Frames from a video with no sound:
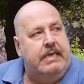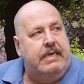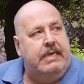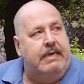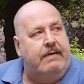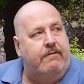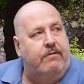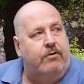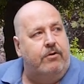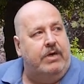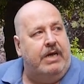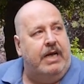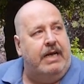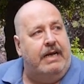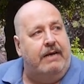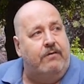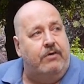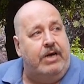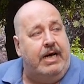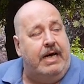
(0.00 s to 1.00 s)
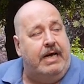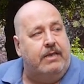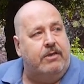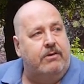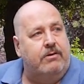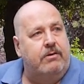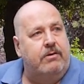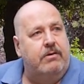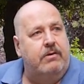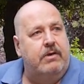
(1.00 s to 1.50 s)
lavora, ha
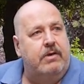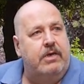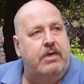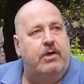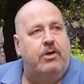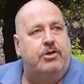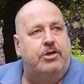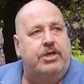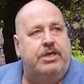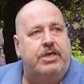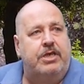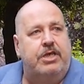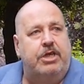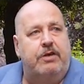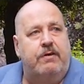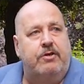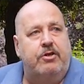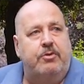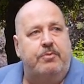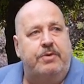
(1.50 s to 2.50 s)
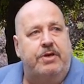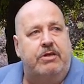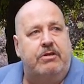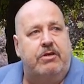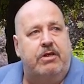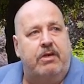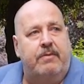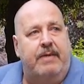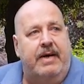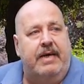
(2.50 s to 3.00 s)
lavorato e oggi si ritrova a dormire
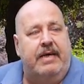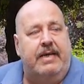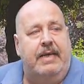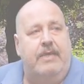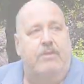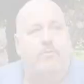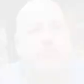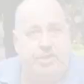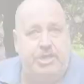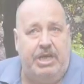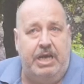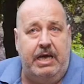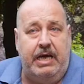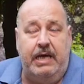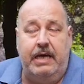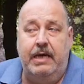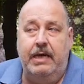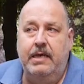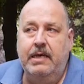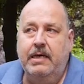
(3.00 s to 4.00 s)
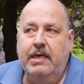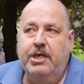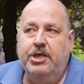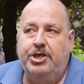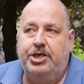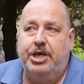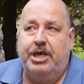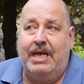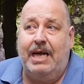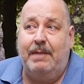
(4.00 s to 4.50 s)
dentro una macchina. Tu c'è,
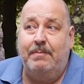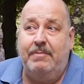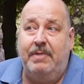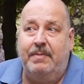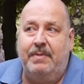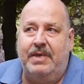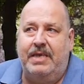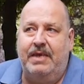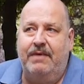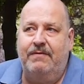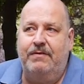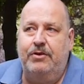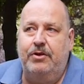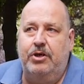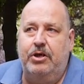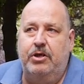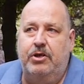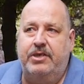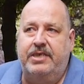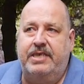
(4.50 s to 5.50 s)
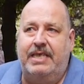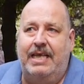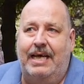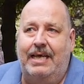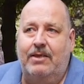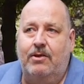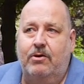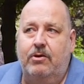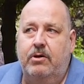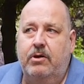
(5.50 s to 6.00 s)
rabbia perché vedo che lo
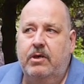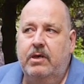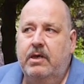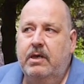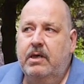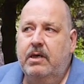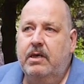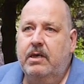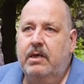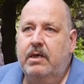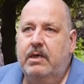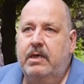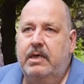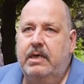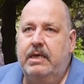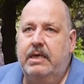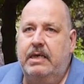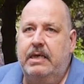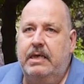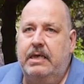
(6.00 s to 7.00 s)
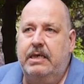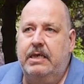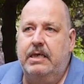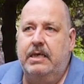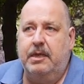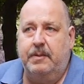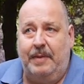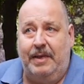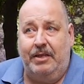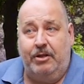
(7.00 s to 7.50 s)
Stato, eh,
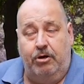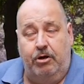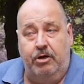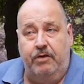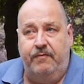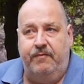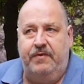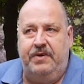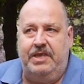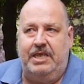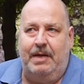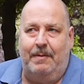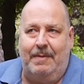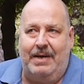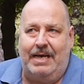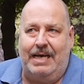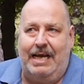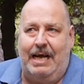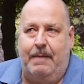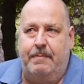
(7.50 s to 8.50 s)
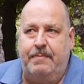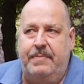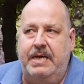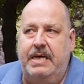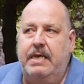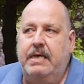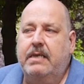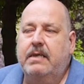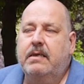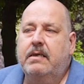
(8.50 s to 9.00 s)
ripeto, non invidia, ma rabbia,